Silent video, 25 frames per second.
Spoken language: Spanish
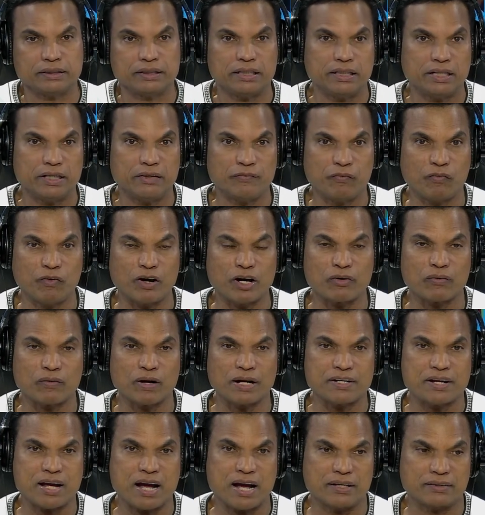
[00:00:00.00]
Y fueron
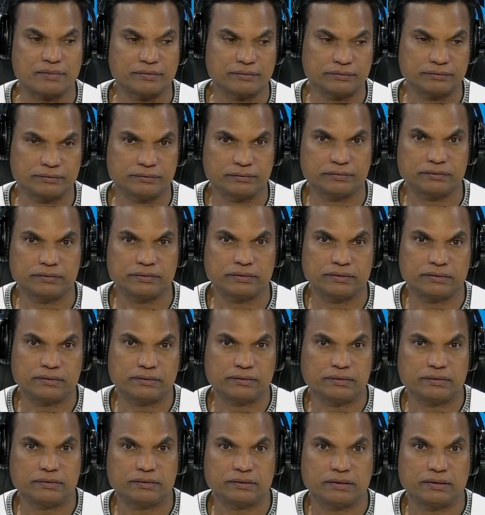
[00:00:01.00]
allá.
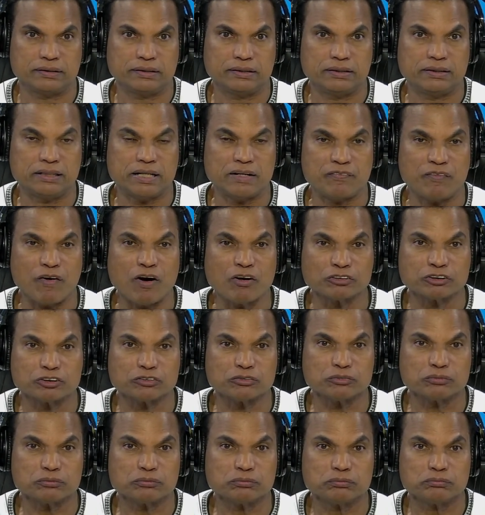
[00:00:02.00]
Y del
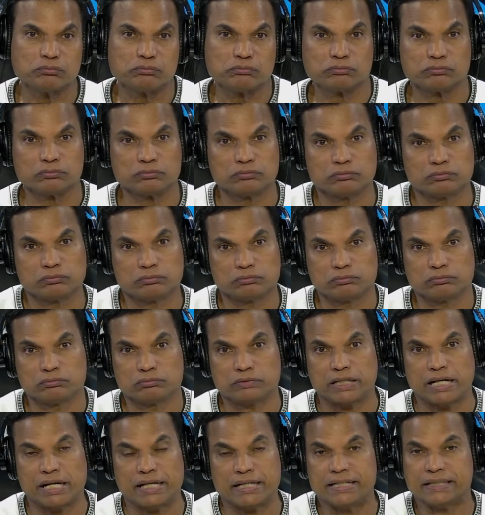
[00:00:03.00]
Ponso
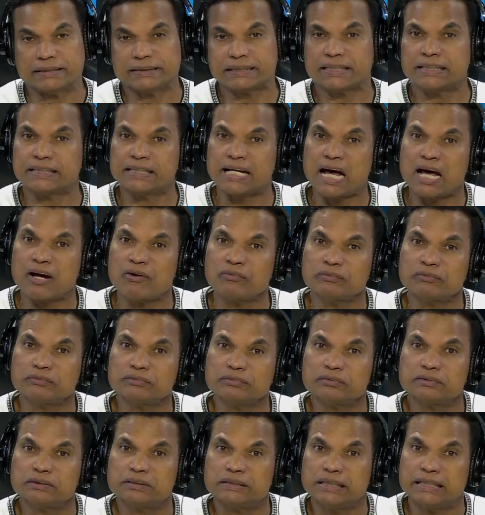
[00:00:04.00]
ellas se quedaron
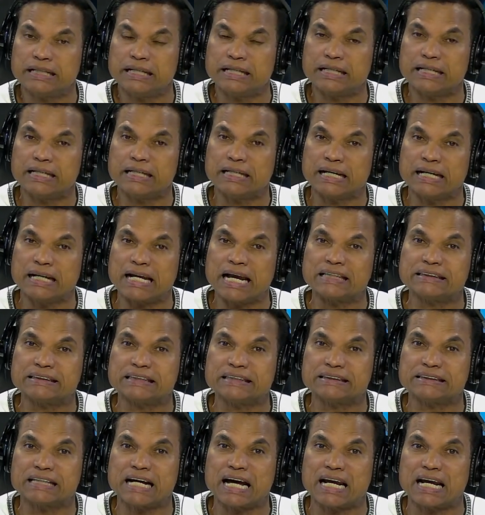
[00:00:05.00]
en, la
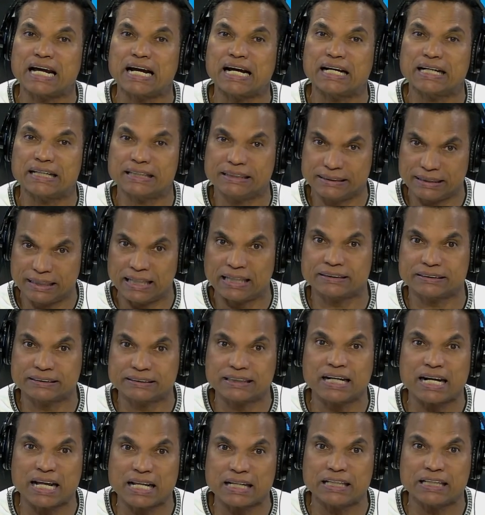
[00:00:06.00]
antesala, en la
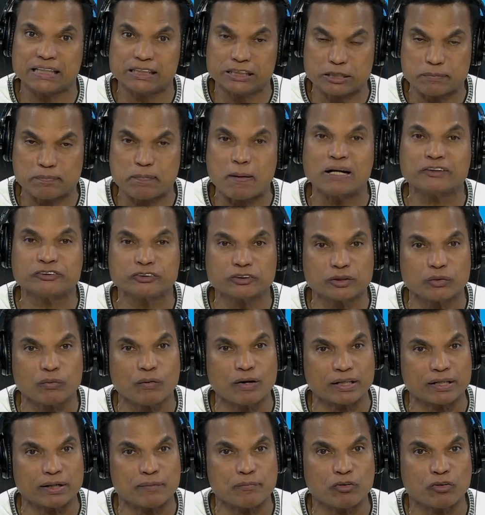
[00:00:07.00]
antesala del despacho de
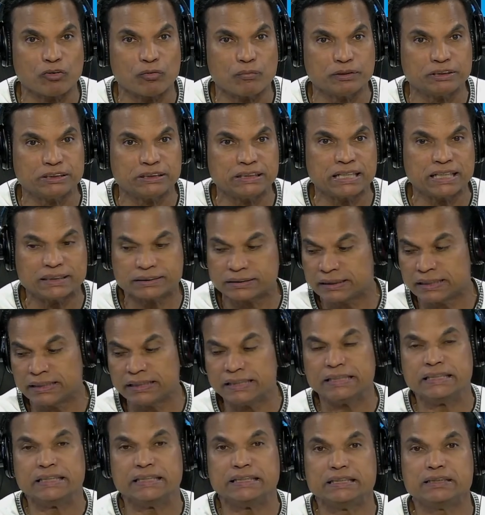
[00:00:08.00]
Juan Ramón Gómez Díaz.
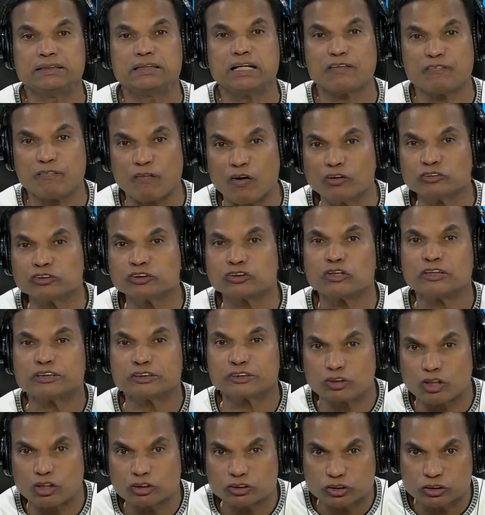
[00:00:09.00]
Y del Ponso
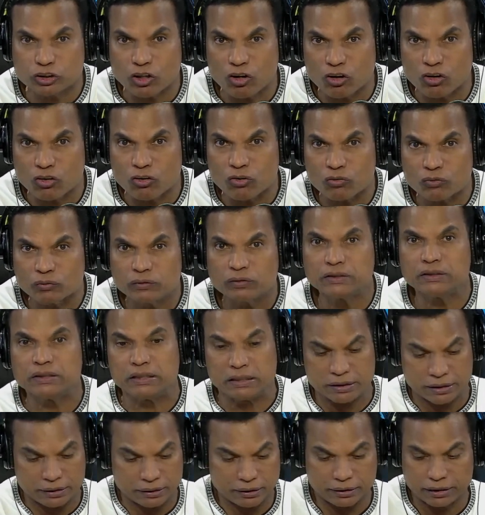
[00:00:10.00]
entró solo
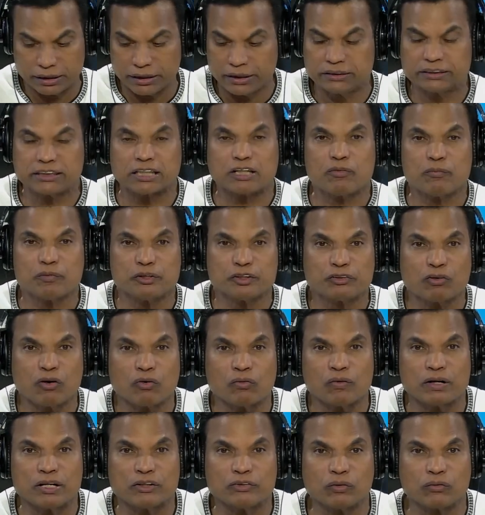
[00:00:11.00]
y se comunicó
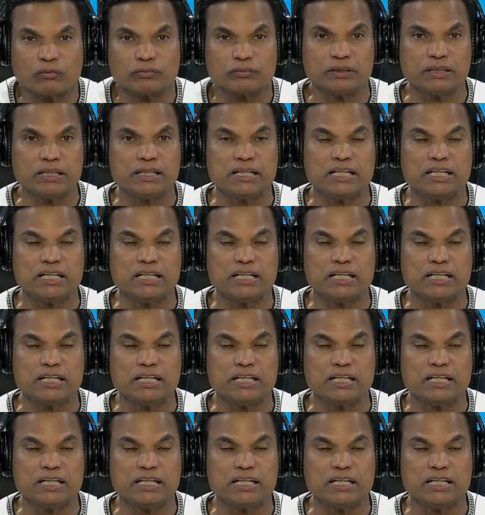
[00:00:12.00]
con el don. Y